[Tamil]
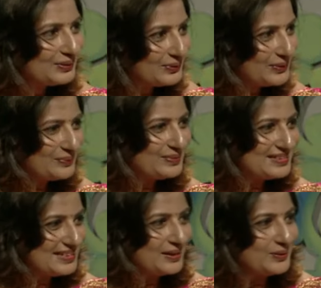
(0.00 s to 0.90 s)
கட்டத்துக்கு
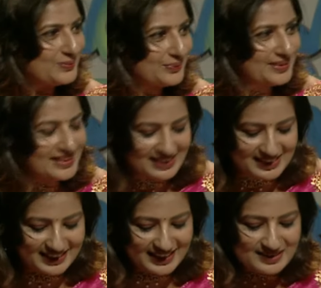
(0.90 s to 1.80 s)
கொண்டு போய் சேர்க்கும்
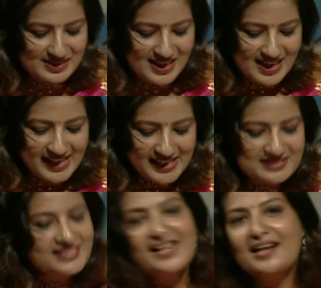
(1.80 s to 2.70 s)
அப்படின்னு நினைக்கிறேன்
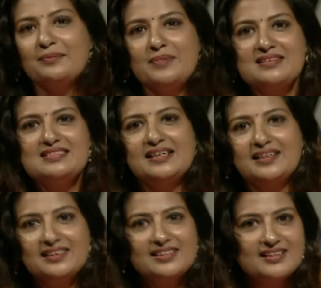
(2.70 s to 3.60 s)
இன்று நாங்கள்
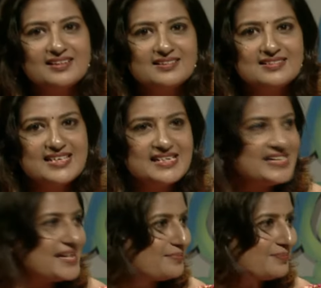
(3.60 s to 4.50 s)
பேசுகிறக்கிறது
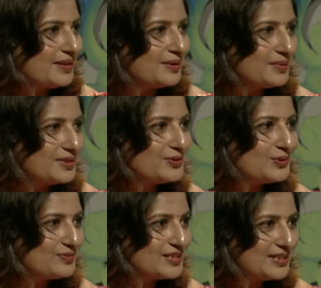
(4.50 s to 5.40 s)
சிடிஎம்
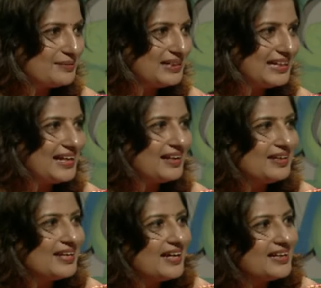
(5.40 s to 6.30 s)
அப்படின்ற ஒரு விஷயம்
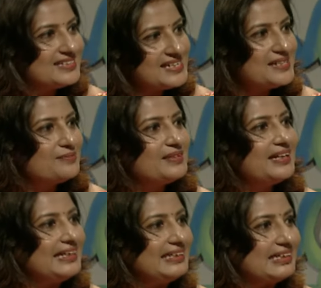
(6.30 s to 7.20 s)
இல்லையா
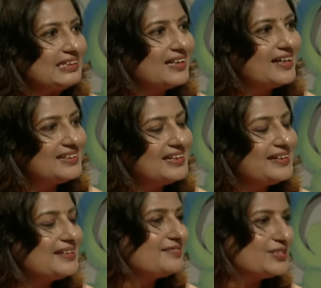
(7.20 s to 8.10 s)
சிடிஎம்னா என்ன
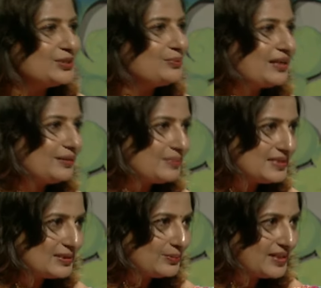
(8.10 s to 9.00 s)
அதில் என்னென்ன விஷயம் நாங்கள்